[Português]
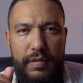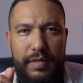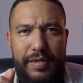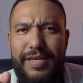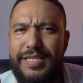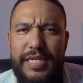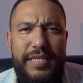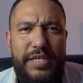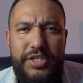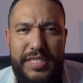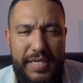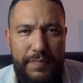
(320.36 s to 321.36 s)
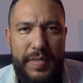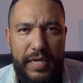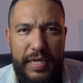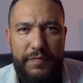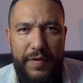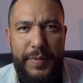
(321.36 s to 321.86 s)
Hans Landa já sabia que a
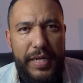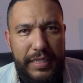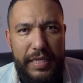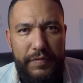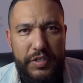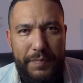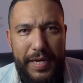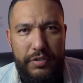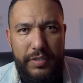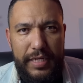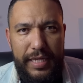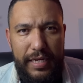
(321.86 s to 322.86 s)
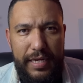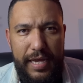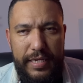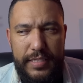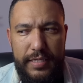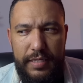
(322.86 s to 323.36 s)
família estava debaixo daquela
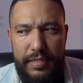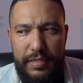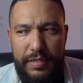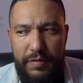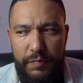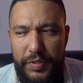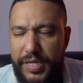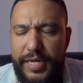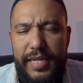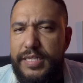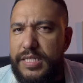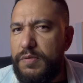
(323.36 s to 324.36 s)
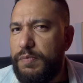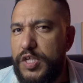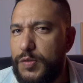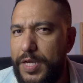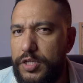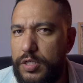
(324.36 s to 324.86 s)
casa. Por que, é que ele
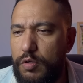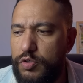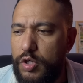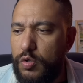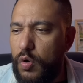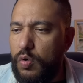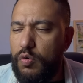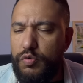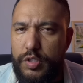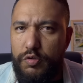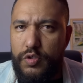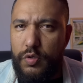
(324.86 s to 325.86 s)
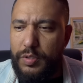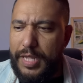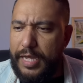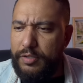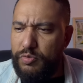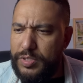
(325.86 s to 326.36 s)
simplesmente não chegou com seus
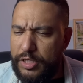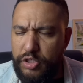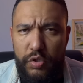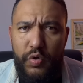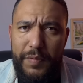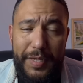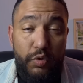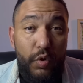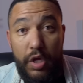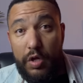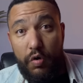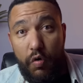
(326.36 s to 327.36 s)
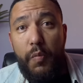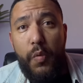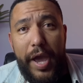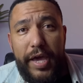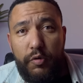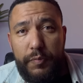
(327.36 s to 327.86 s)
soldados, atirou e matou, como
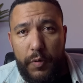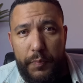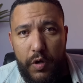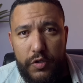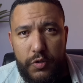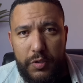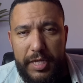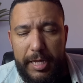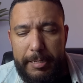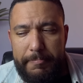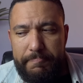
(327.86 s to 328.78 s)
era o propósito dele?